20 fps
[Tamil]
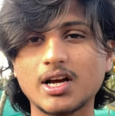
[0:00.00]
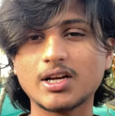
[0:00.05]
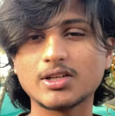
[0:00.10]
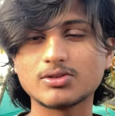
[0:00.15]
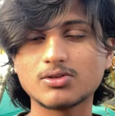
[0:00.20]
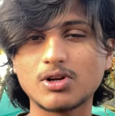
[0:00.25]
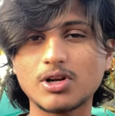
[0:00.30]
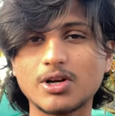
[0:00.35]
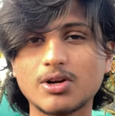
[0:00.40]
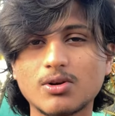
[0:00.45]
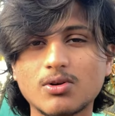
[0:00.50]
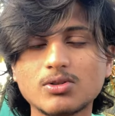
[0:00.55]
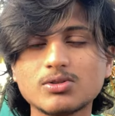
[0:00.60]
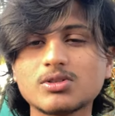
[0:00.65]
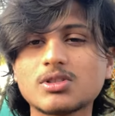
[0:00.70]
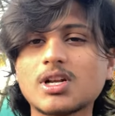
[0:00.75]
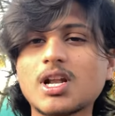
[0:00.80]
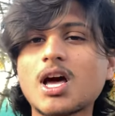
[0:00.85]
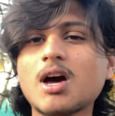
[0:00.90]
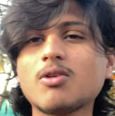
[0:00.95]
சொல்லிகிட்ருக்கோம்
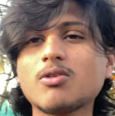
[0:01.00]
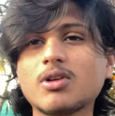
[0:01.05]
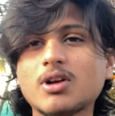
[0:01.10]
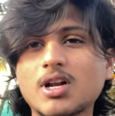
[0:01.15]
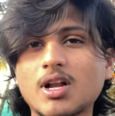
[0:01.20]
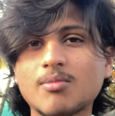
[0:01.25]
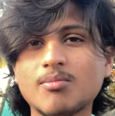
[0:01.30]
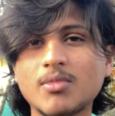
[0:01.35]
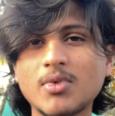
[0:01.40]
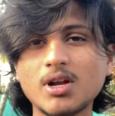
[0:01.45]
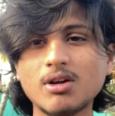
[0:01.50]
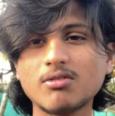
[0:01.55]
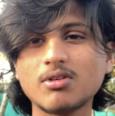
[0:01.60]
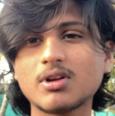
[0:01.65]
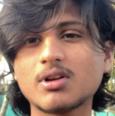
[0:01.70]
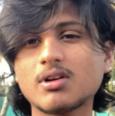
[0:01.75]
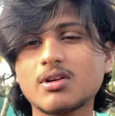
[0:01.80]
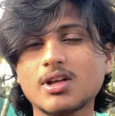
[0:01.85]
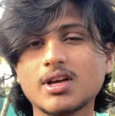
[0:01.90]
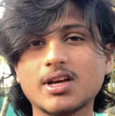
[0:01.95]
ஸோ நான் ஒரு
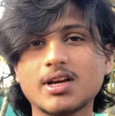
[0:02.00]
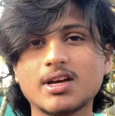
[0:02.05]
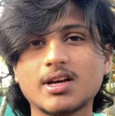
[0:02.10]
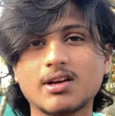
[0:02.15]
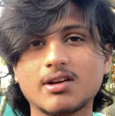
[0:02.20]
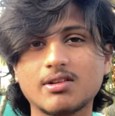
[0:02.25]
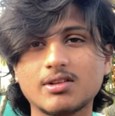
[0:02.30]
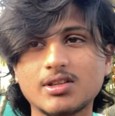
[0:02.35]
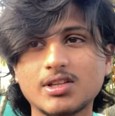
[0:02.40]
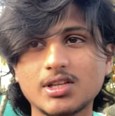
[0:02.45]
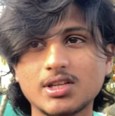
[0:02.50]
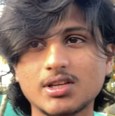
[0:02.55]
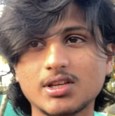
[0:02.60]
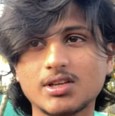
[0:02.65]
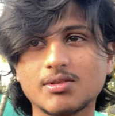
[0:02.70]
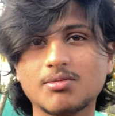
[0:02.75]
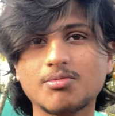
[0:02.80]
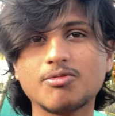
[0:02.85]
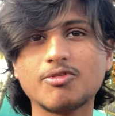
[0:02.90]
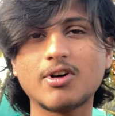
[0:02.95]
நம்மாழ்வரோட வந்து
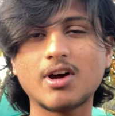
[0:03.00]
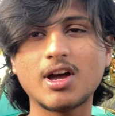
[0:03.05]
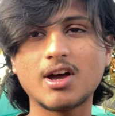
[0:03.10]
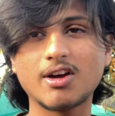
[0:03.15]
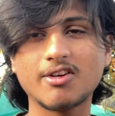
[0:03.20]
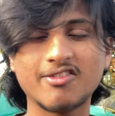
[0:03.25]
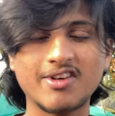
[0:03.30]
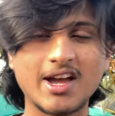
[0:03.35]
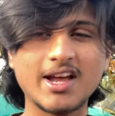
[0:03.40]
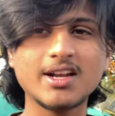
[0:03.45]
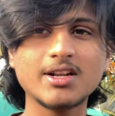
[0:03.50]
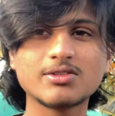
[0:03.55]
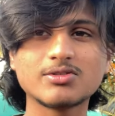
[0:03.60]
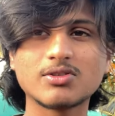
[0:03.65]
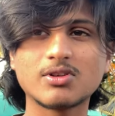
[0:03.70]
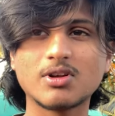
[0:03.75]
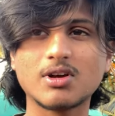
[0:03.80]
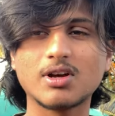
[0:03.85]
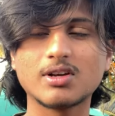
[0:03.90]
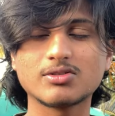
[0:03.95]
ஃபேனுன்னு
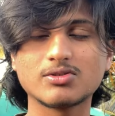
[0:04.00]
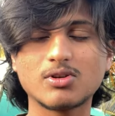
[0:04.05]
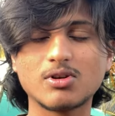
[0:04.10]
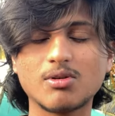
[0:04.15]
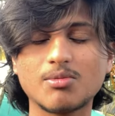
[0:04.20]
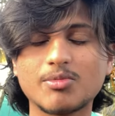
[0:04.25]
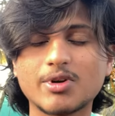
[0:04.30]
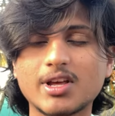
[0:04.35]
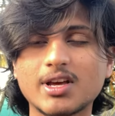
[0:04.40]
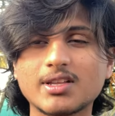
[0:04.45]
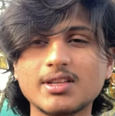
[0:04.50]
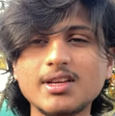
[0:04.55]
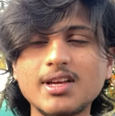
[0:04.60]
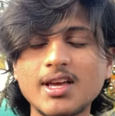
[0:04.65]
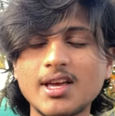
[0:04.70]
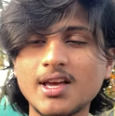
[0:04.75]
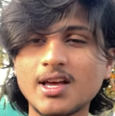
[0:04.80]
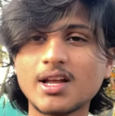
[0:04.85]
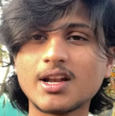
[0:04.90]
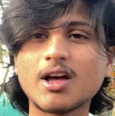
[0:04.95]
சொல்ல சொல்ல முடியாது
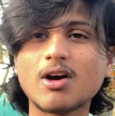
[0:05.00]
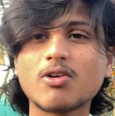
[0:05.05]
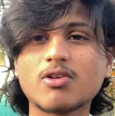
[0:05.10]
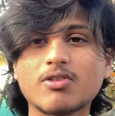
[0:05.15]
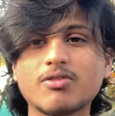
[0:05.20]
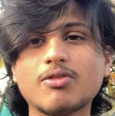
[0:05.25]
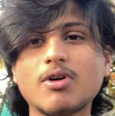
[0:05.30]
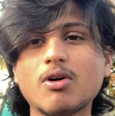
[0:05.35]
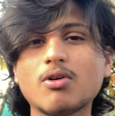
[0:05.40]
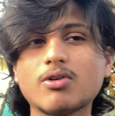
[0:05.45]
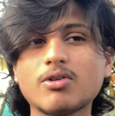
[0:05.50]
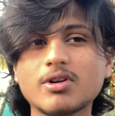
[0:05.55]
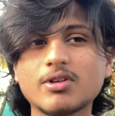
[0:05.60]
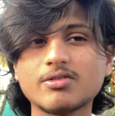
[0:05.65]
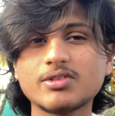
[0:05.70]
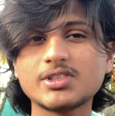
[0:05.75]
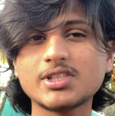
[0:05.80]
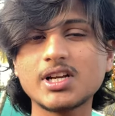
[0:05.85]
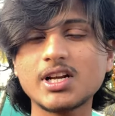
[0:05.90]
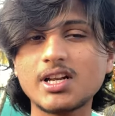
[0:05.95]
நான் ஒரு அவரோட
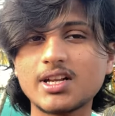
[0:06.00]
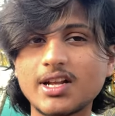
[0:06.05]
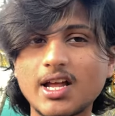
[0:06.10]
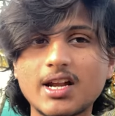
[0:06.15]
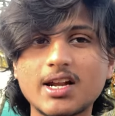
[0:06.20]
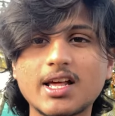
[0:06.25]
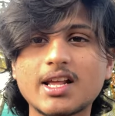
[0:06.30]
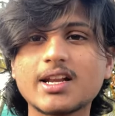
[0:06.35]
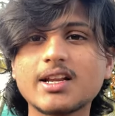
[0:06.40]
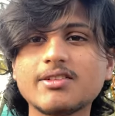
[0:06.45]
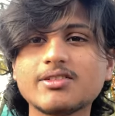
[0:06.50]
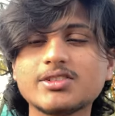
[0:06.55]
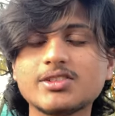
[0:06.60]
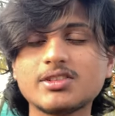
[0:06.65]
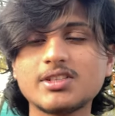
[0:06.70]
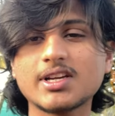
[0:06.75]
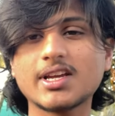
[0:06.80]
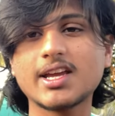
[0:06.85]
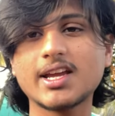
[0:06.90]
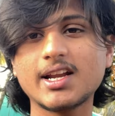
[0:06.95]
விஷயங்கள் நான் நிறைய
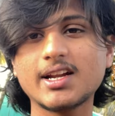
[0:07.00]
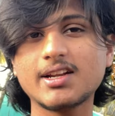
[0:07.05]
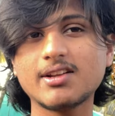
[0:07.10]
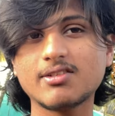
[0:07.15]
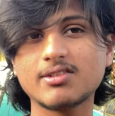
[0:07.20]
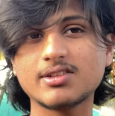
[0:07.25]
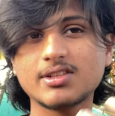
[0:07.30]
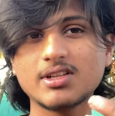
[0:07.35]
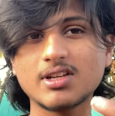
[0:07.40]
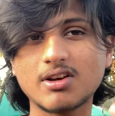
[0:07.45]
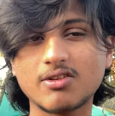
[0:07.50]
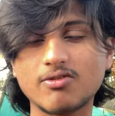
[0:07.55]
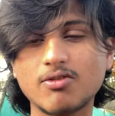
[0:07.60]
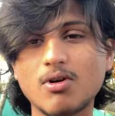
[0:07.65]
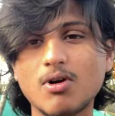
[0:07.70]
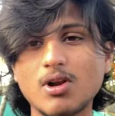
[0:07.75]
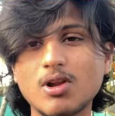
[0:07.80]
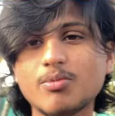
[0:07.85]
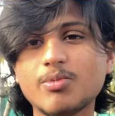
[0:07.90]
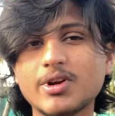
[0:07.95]
விஷயத்த கேட்டு வந்து நான்
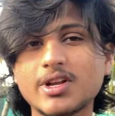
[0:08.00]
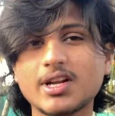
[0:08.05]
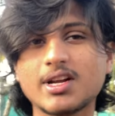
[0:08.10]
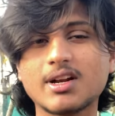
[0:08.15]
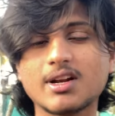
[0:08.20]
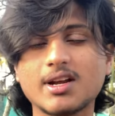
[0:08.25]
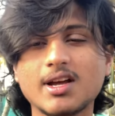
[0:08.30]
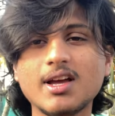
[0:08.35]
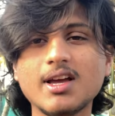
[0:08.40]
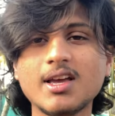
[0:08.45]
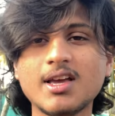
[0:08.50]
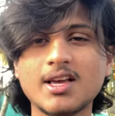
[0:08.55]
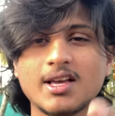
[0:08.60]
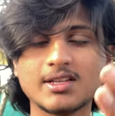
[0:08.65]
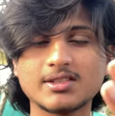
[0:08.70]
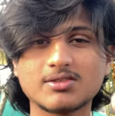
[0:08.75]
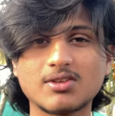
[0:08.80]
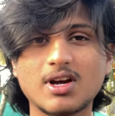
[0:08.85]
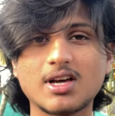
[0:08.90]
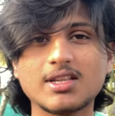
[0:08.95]
ஃபாலோ பண்ணிகிட்ருக்கேன்
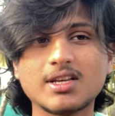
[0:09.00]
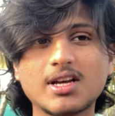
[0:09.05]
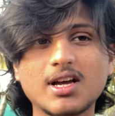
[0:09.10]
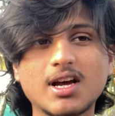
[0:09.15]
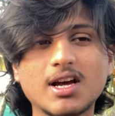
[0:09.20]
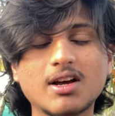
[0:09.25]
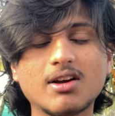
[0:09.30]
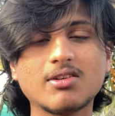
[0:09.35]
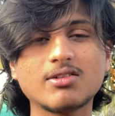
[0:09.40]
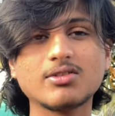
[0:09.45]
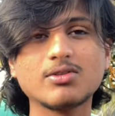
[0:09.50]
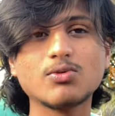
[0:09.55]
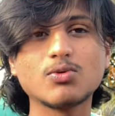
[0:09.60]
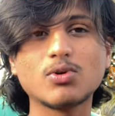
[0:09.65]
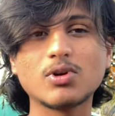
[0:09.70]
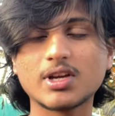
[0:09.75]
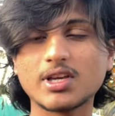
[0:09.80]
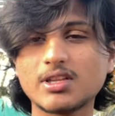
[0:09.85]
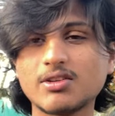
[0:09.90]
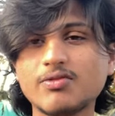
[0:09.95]
ஸோ அதுக்காக வந்து
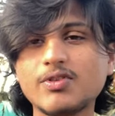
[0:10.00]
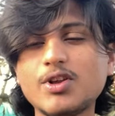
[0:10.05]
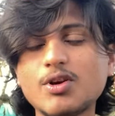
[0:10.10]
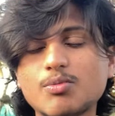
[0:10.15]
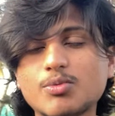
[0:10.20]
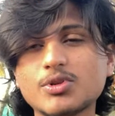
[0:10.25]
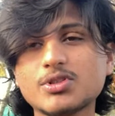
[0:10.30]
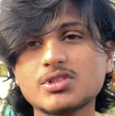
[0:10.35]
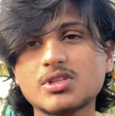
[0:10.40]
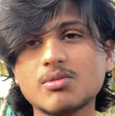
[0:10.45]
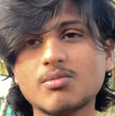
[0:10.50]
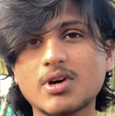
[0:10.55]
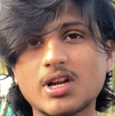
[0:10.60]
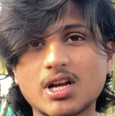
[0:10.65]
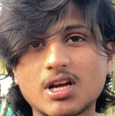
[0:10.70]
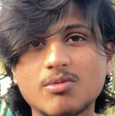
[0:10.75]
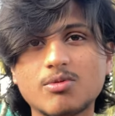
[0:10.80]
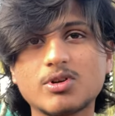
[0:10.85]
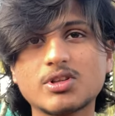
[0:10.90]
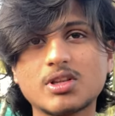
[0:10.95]
உங்களுக்கு இந்த வீடியோ பிடிச்சதுன்னு
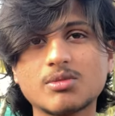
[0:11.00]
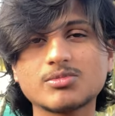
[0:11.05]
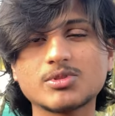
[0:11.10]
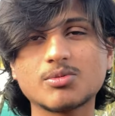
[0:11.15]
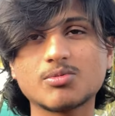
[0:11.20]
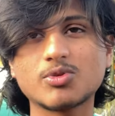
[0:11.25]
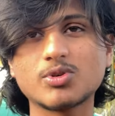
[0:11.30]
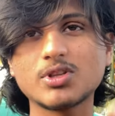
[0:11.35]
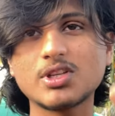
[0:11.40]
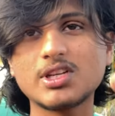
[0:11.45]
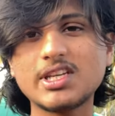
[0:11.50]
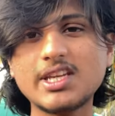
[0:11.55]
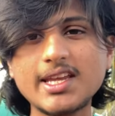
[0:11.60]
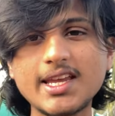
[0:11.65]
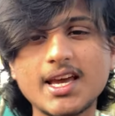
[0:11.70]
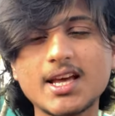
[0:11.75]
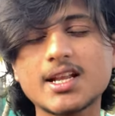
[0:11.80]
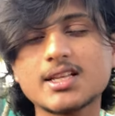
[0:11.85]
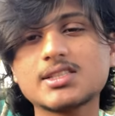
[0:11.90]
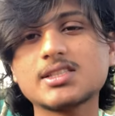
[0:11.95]
மறக்காமல் ஒரு தம்ஸ் அப் கொடுத்து
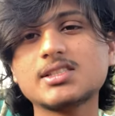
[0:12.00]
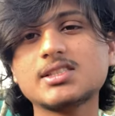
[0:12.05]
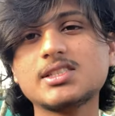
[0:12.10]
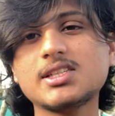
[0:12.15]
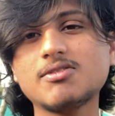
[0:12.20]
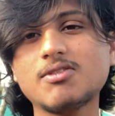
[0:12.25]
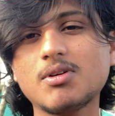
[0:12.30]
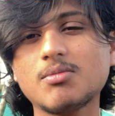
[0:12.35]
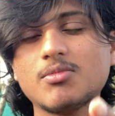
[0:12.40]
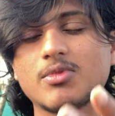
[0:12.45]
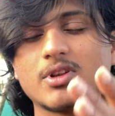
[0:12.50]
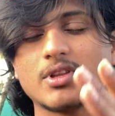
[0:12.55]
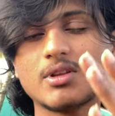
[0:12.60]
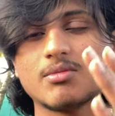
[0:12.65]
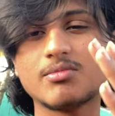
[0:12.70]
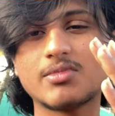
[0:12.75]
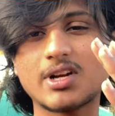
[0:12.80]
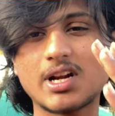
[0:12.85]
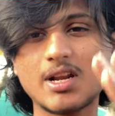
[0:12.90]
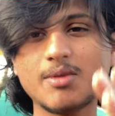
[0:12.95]
நீங்கள் யாராச்சும்
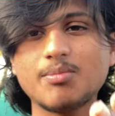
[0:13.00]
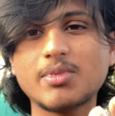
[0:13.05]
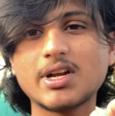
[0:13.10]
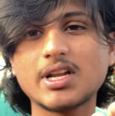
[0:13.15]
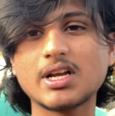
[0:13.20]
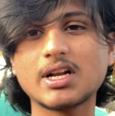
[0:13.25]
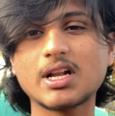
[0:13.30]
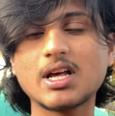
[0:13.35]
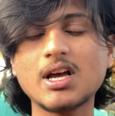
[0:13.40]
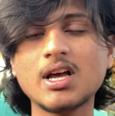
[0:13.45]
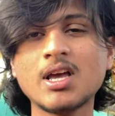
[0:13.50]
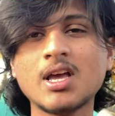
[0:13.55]
ஜீவாமிருதம் ட்ரை பண்ணிங்கன்னா